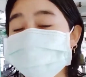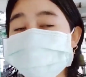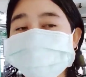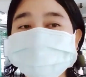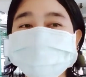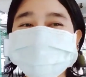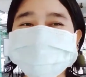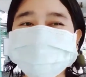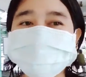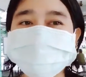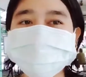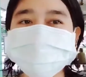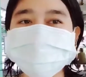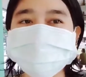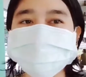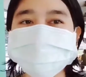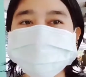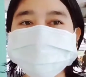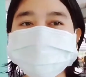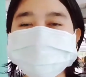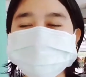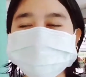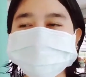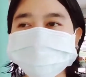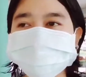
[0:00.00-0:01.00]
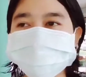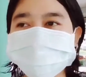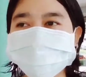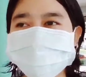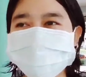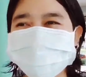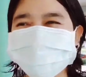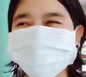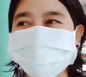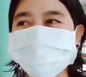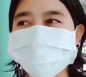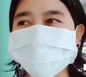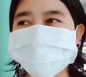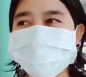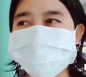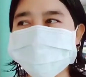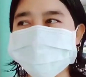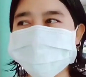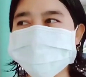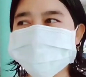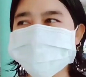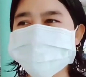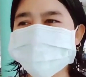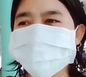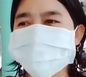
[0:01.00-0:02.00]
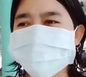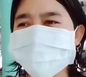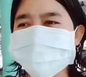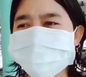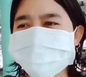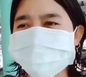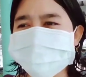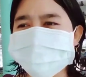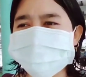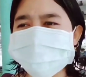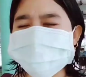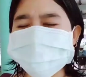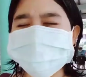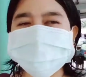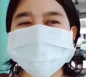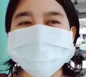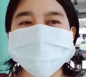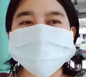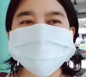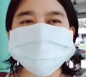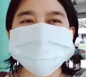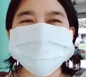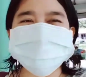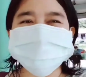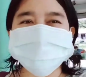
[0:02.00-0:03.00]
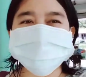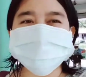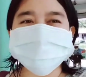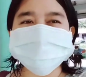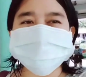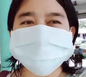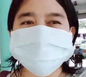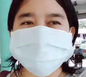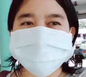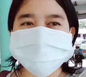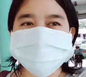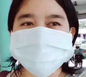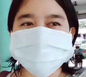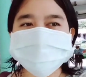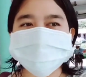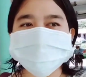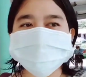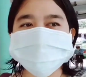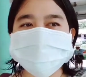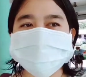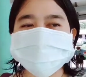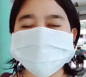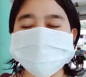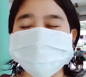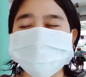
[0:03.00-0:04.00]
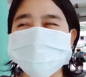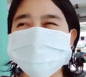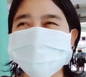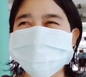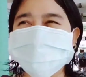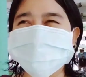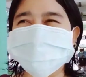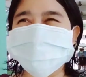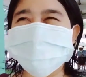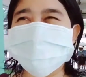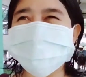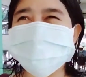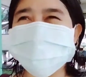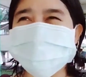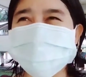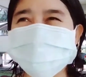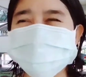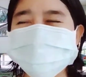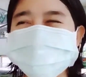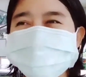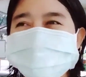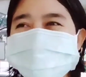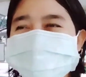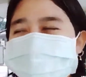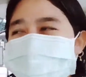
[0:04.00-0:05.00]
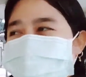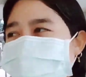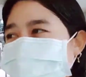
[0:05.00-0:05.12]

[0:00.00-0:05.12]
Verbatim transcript: yang kali ini itu mereka pakai scan barcode guys teman uh, because apa ya